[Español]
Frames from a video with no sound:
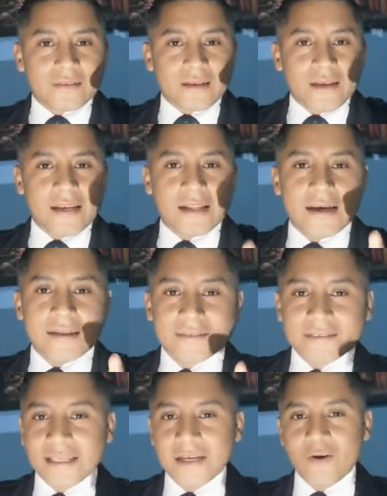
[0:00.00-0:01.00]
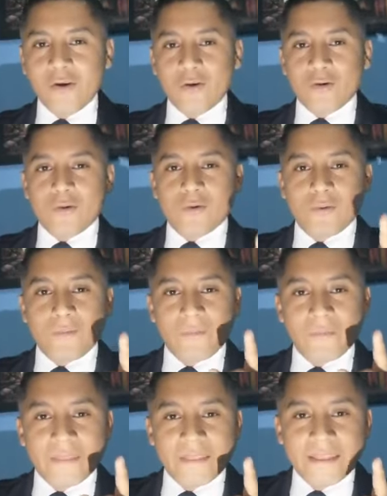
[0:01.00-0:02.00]
El castigo
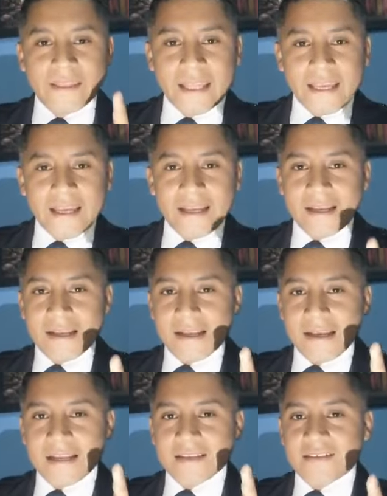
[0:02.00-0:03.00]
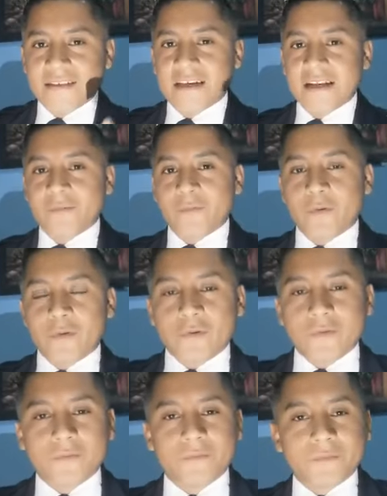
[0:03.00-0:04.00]
de el siervo
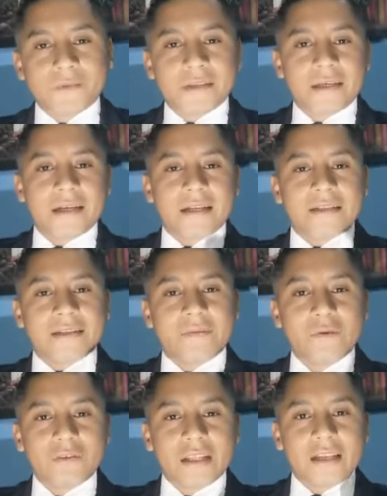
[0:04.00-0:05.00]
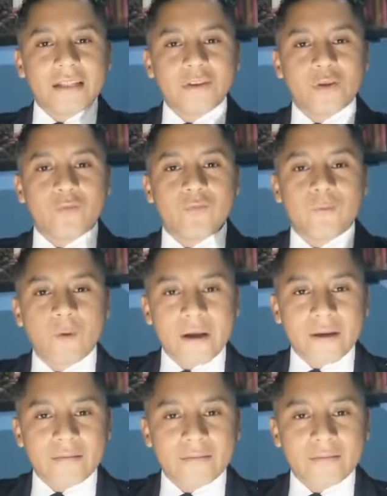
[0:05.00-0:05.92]
que recibió un talento fue